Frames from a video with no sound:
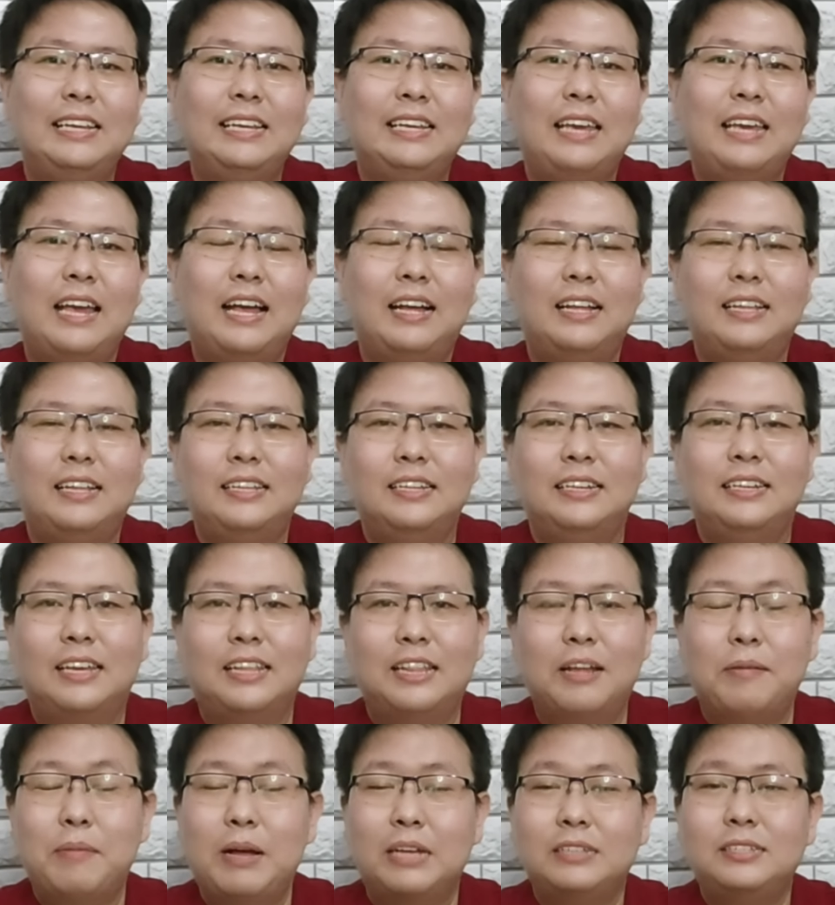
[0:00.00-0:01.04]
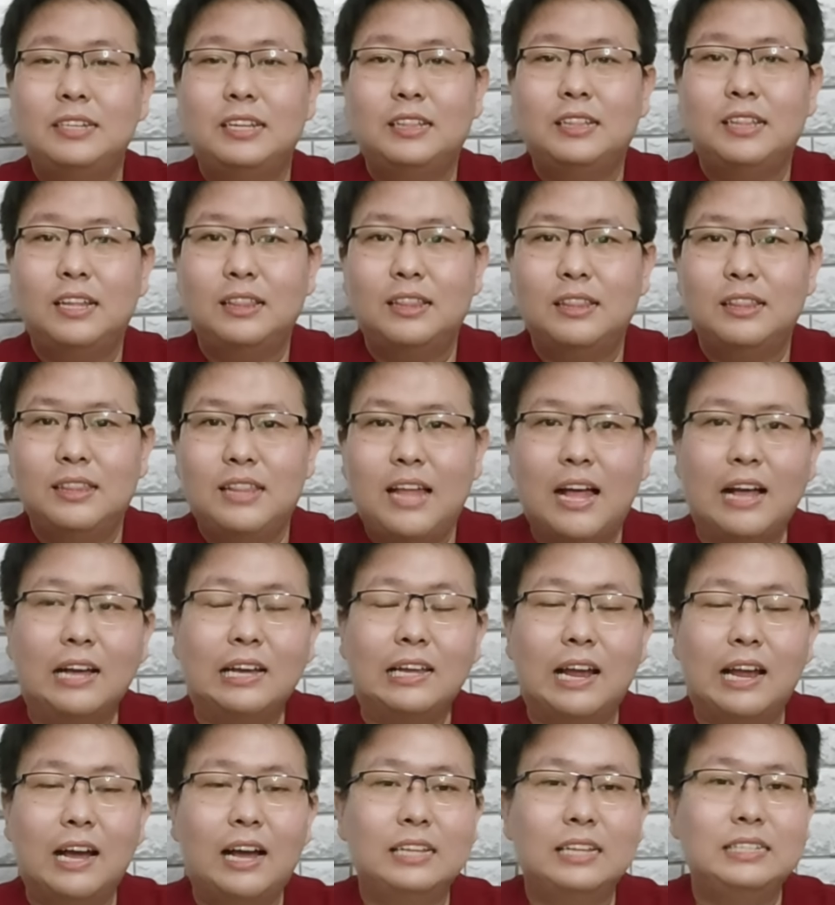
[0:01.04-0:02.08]
Ya, kita bahas nih tentang
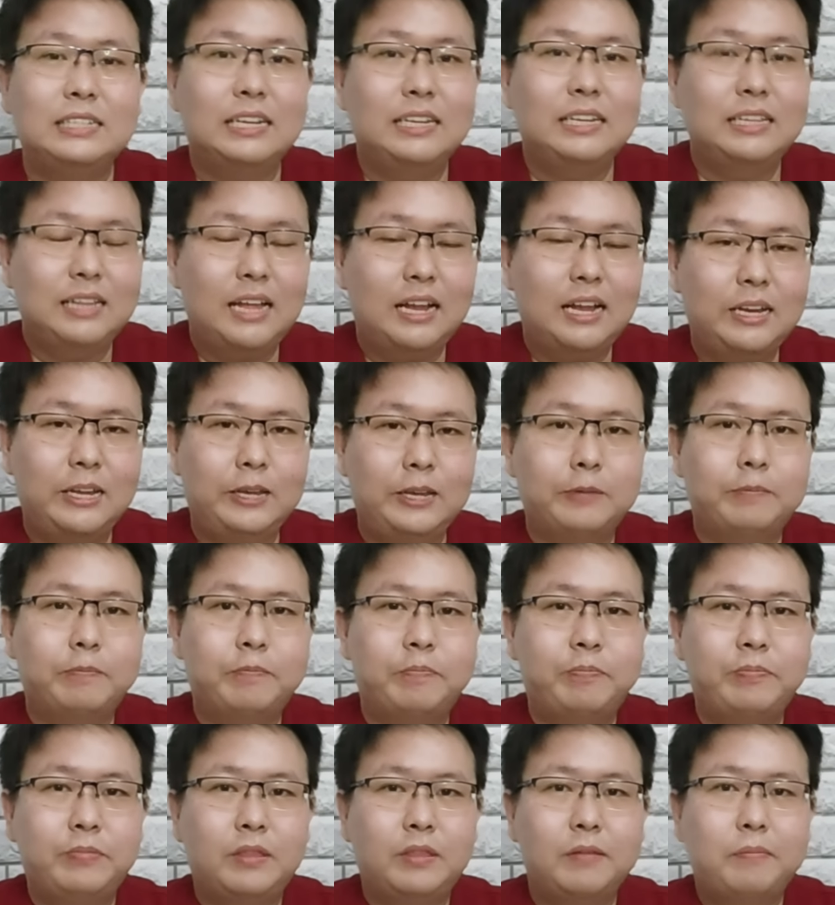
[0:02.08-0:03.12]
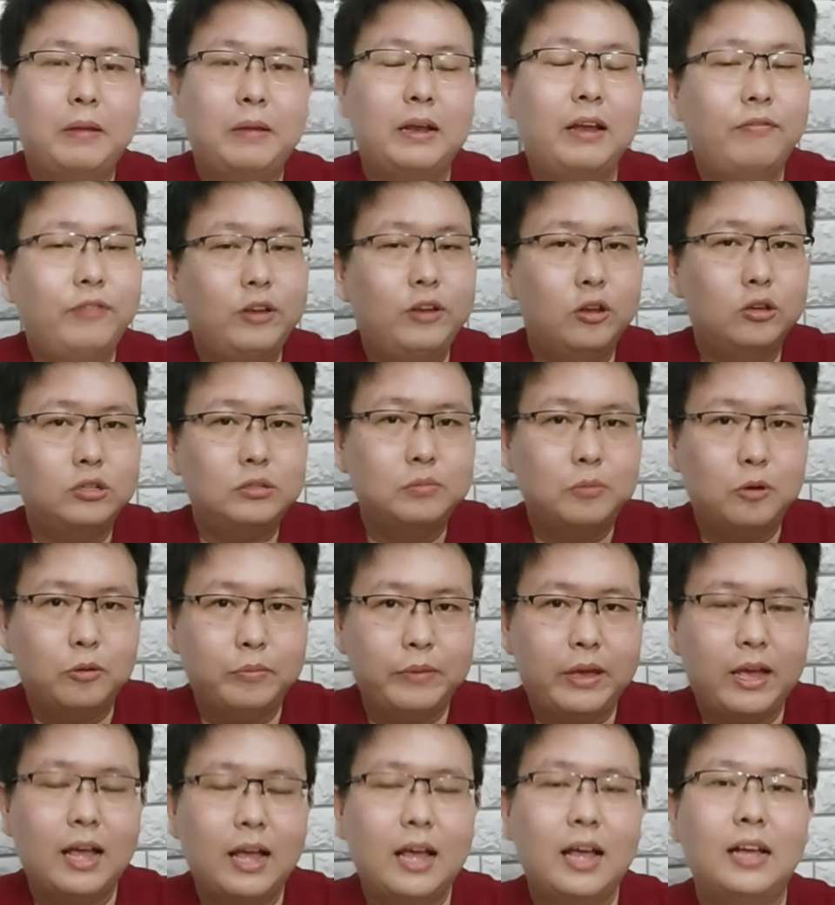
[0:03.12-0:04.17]
gerakan janin tadi. Pada video
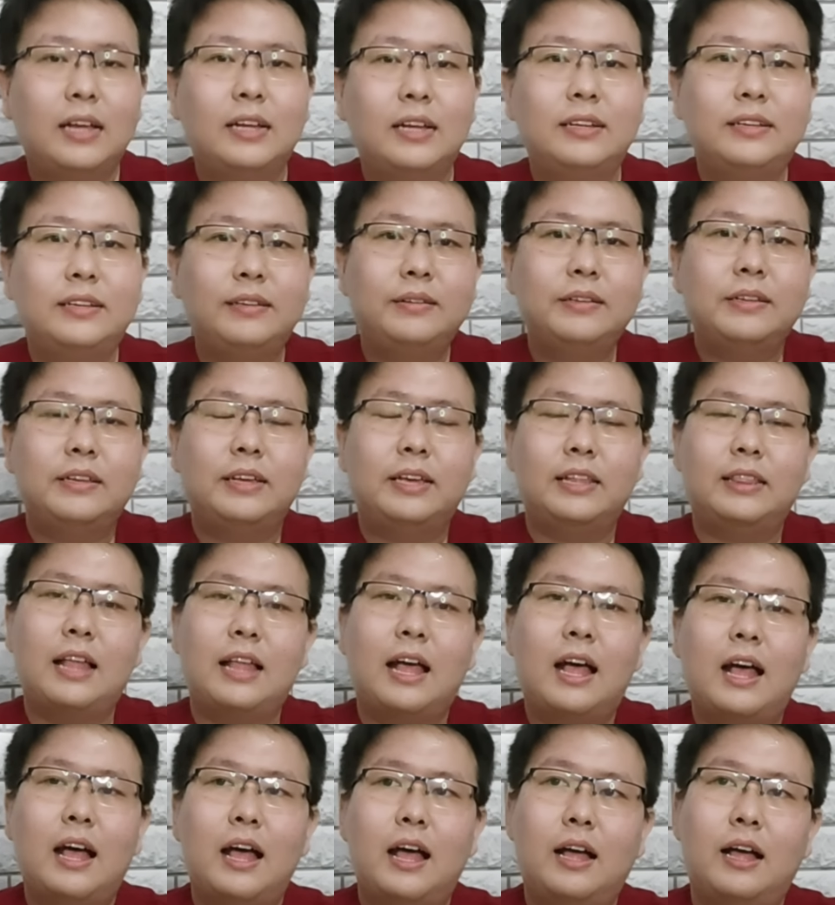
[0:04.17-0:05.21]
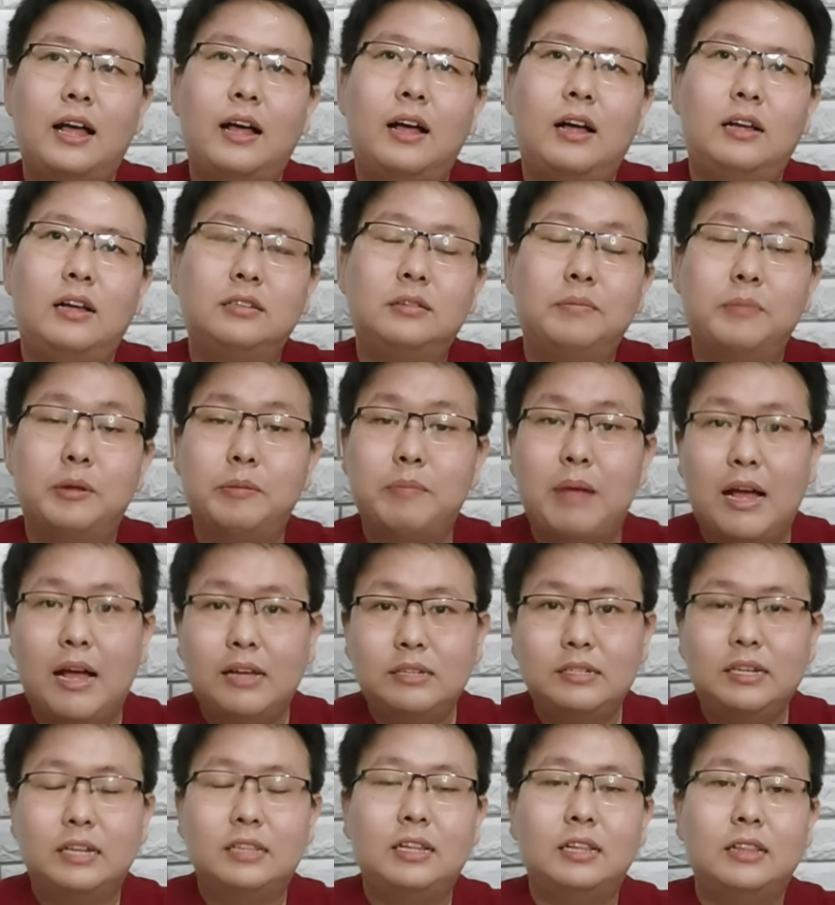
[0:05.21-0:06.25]
sebelumnya, kita uh, sempat
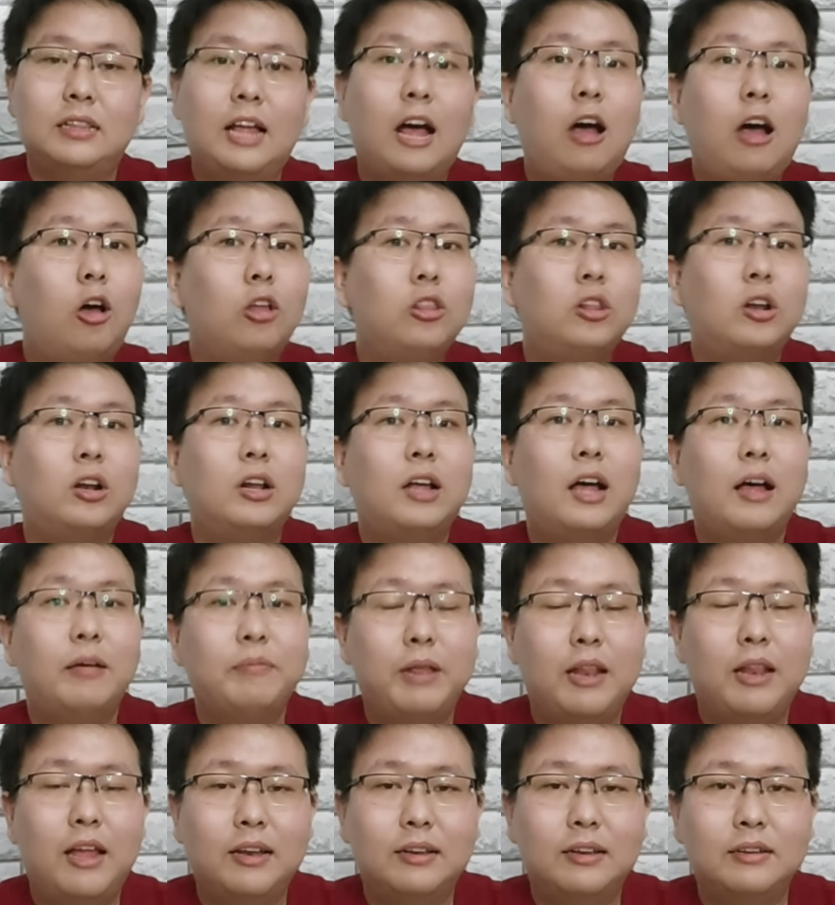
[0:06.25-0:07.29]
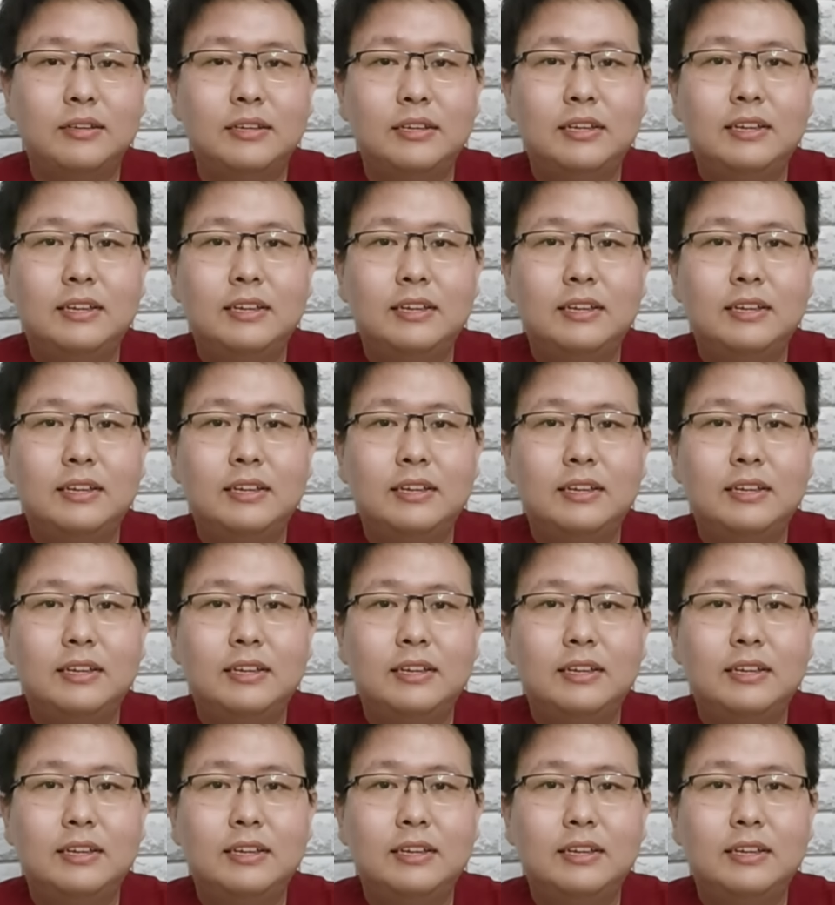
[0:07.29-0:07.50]
bahas ya tentang kontrol kehamilan.